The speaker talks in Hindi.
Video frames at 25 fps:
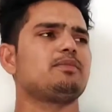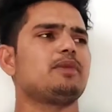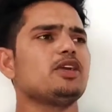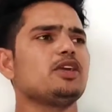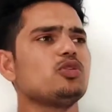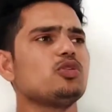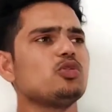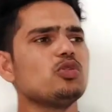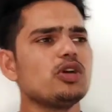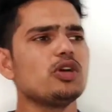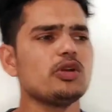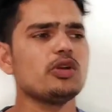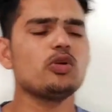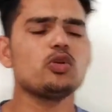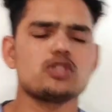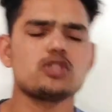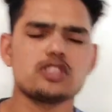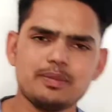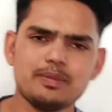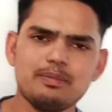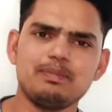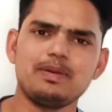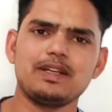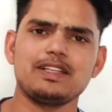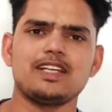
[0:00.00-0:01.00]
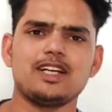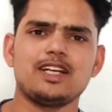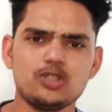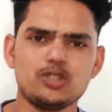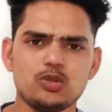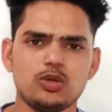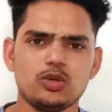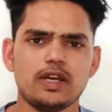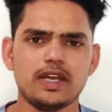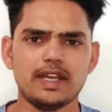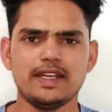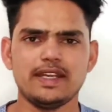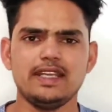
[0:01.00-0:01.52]
भाई गूगल को सब पता तो
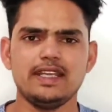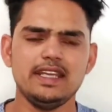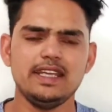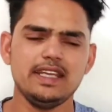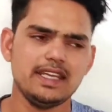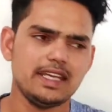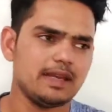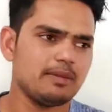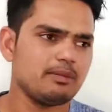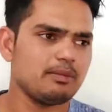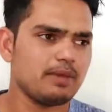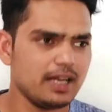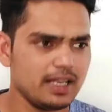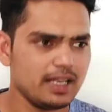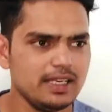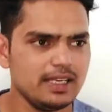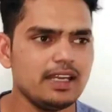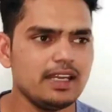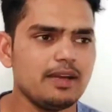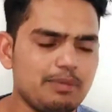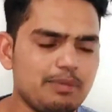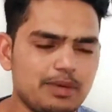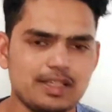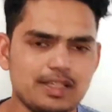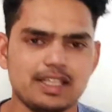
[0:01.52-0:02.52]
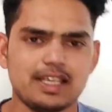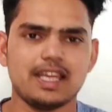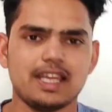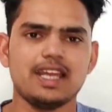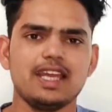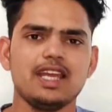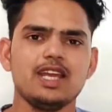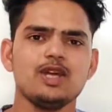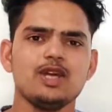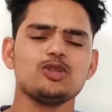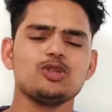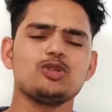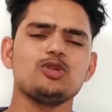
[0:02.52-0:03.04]
है ठीक है मान लिया पता है
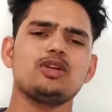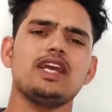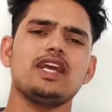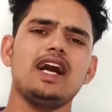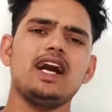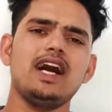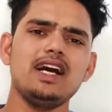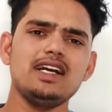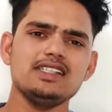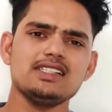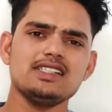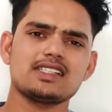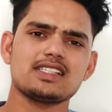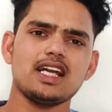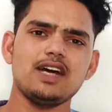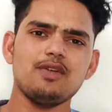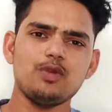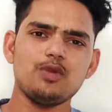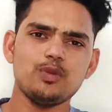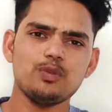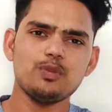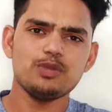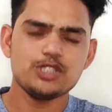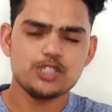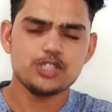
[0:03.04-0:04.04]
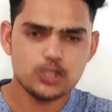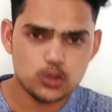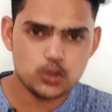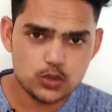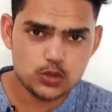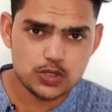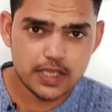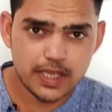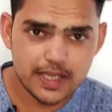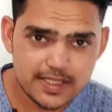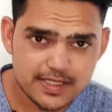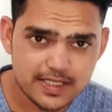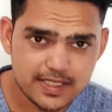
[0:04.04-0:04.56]
तो क्या इसका वो
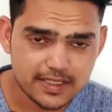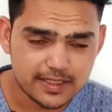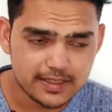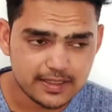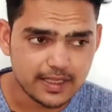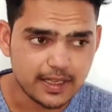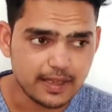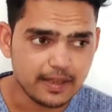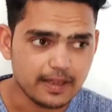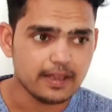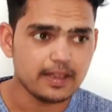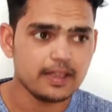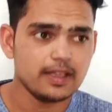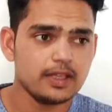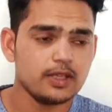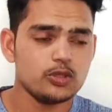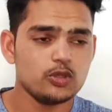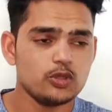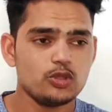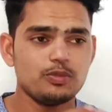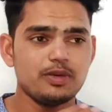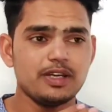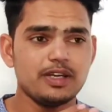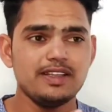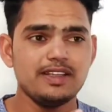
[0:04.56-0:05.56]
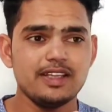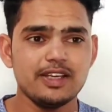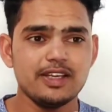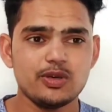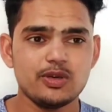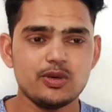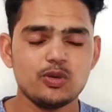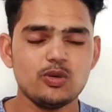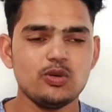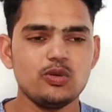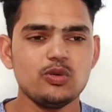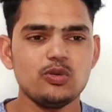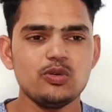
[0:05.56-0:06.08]
मिसयूज़ कर सकता है तो भाई
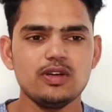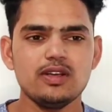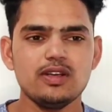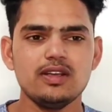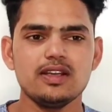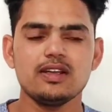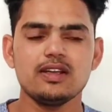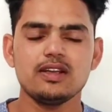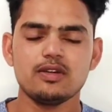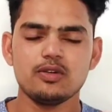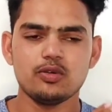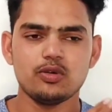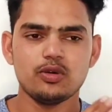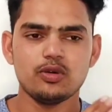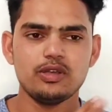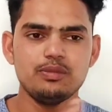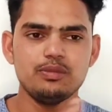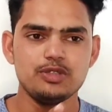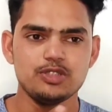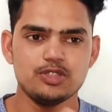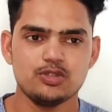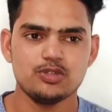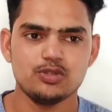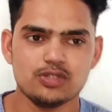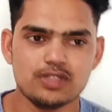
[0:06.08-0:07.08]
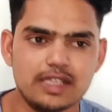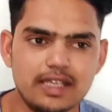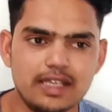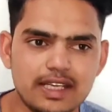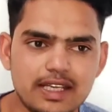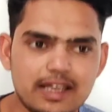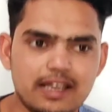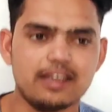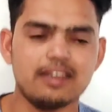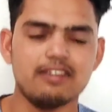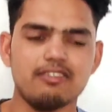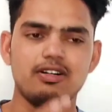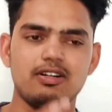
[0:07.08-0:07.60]
देखो गूगल कोई मिसयूज़ नहीं
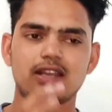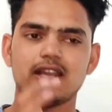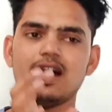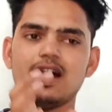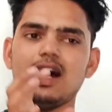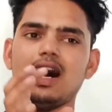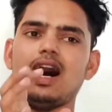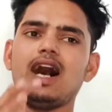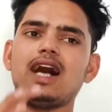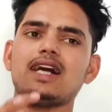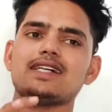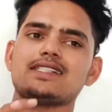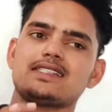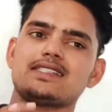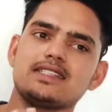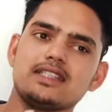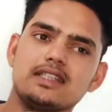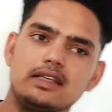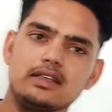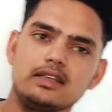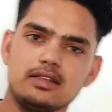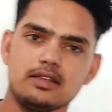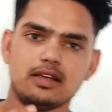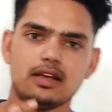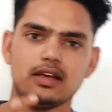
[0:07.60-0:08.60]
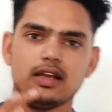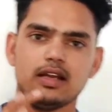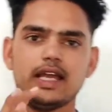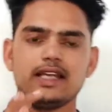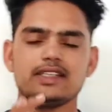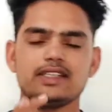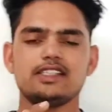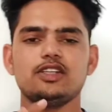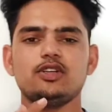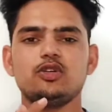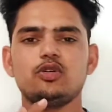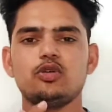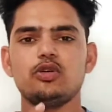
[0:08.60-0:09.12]
करने वाला आज तक
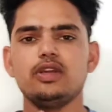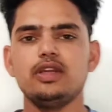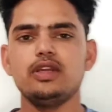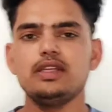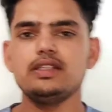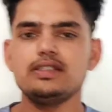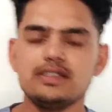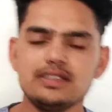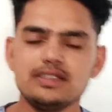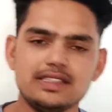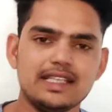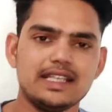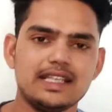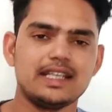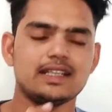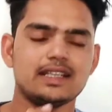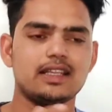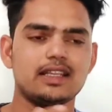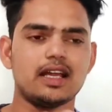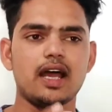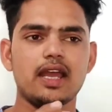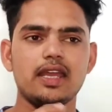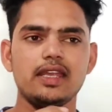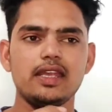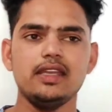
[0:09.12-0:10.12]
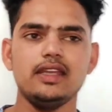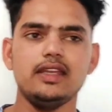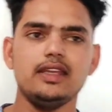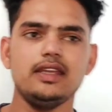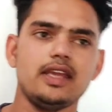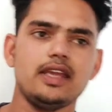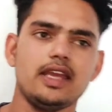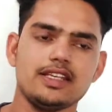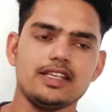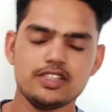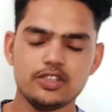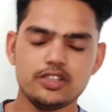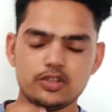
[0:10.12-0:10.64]
ऐसी कोई दिक्कत आई नहीं
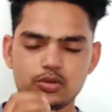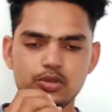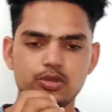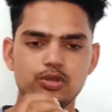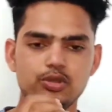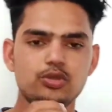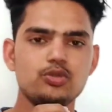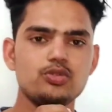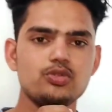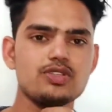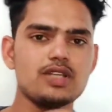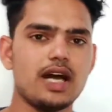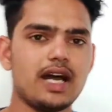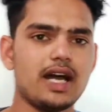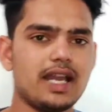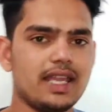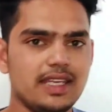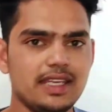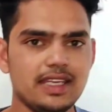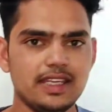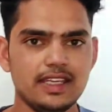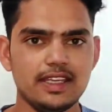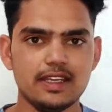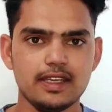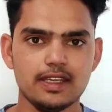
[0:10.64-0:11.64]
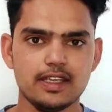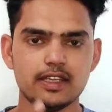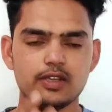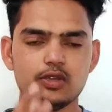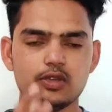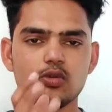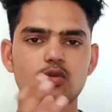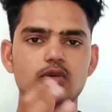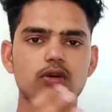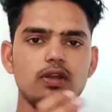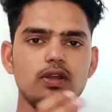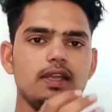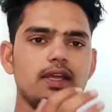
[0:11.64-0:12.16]
है ऐसी कोई न्यूज़ आई नहीं है कि
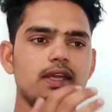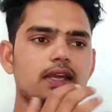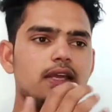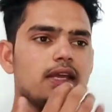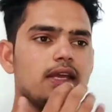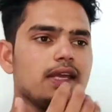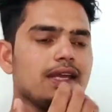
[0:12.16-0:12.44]
गूगल ने